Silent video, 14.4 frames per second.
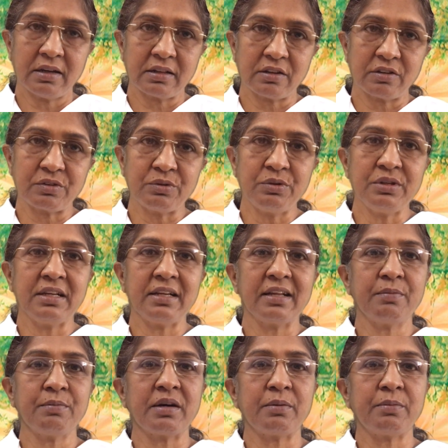அந்த
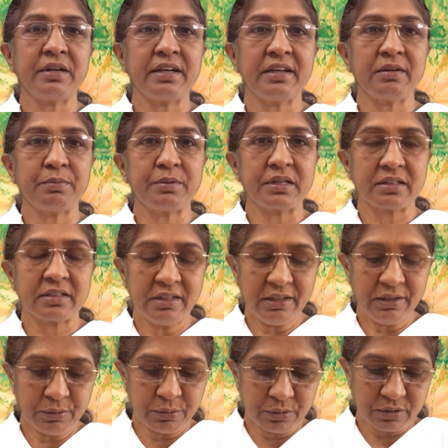சூழ்நிலையை பாபா ஏற்படுத்தி
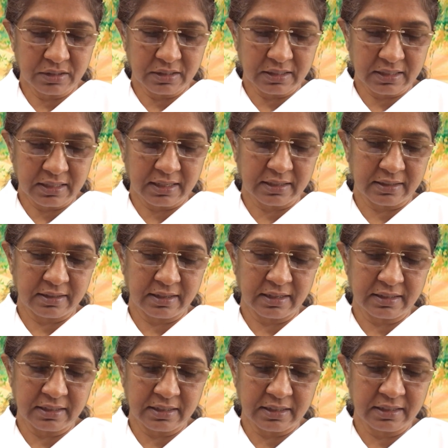கொடுத்துருக்கிறார்
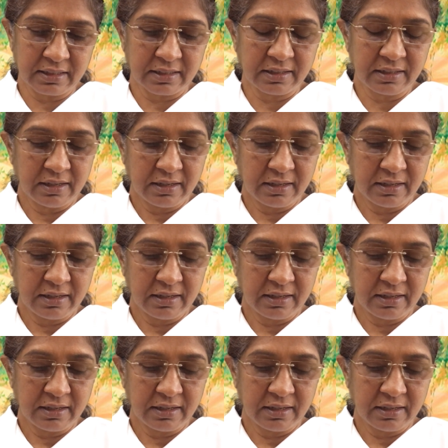அதனால்